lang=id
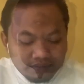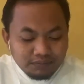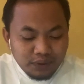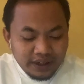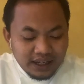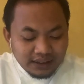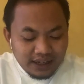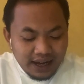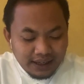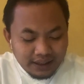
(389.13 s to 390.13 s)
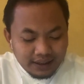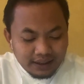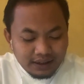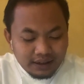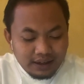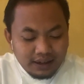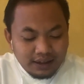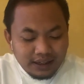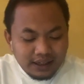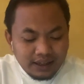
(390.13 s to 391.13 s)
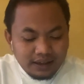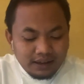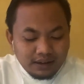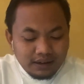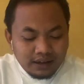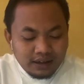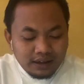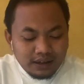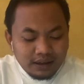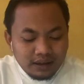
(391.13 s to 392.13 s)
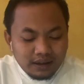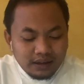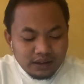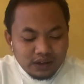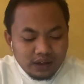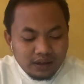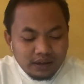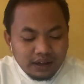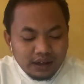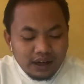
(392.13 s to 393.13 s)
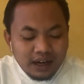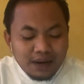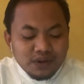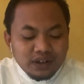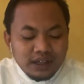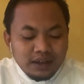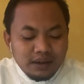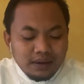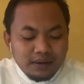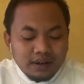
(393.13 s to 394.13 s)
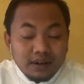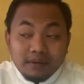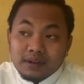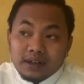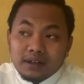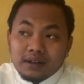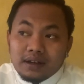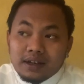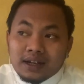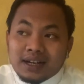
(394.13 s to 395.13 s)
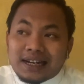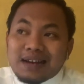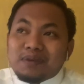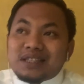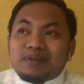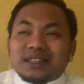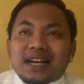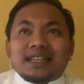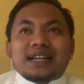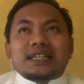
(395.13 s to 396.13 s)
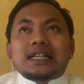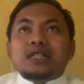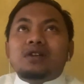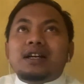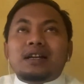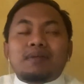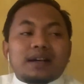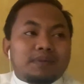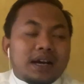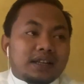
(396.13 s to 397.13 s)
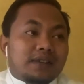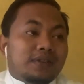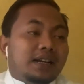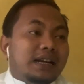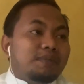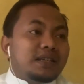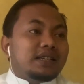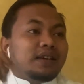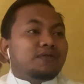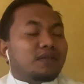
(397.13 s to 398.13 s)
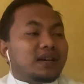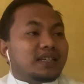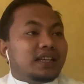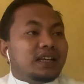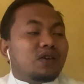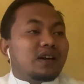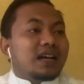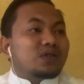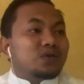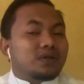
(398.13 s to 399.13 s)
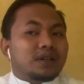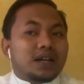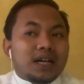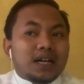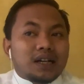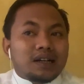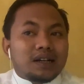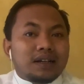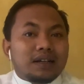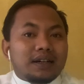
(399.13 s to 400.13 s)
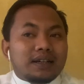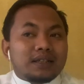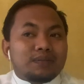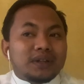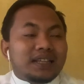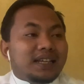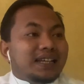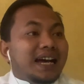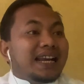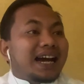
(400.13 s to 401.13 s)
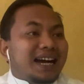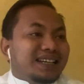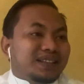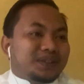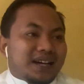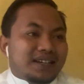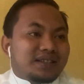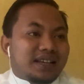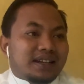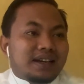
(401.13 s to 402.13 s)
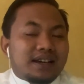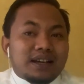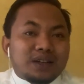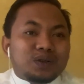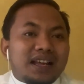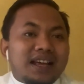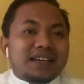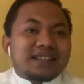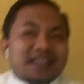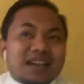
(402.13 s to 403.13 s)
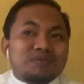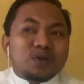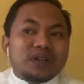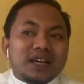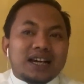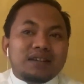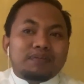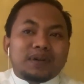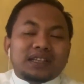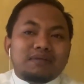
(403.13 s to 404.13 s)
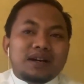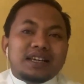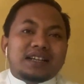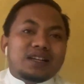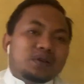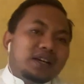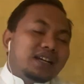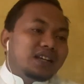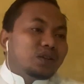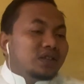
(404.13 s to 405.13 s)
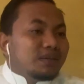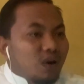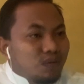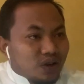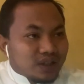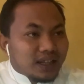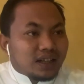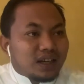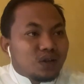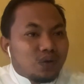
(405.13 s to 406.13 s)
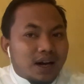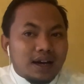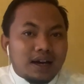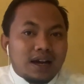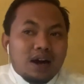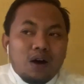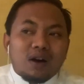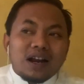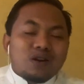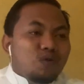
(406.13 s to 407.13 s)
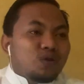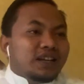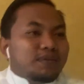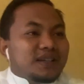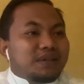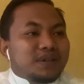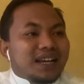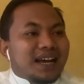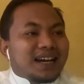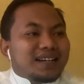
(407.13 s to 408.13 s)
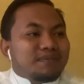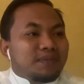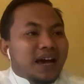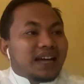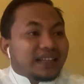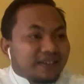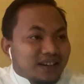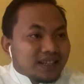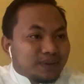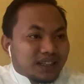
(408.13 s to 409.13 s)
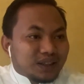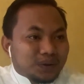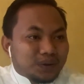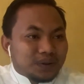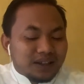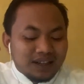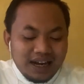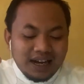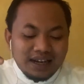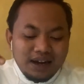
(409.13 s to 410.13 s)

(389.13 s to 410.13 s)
poin yang terakhir jadi eh, Arab Saudi kenapa sih pertanyaannya juga dari pihak travel kenapa sih informasi ini kok langsung uh, seperti dadakan gitu kan nah, Ustaz. itu yang yang sangat merugikan pertama yang dirugikan yaitu jemaah umroh Ustaz. Betul. Kedua, orang umroh ini pasti menyalahkan pihak travel seperti itu. Betul. Nah,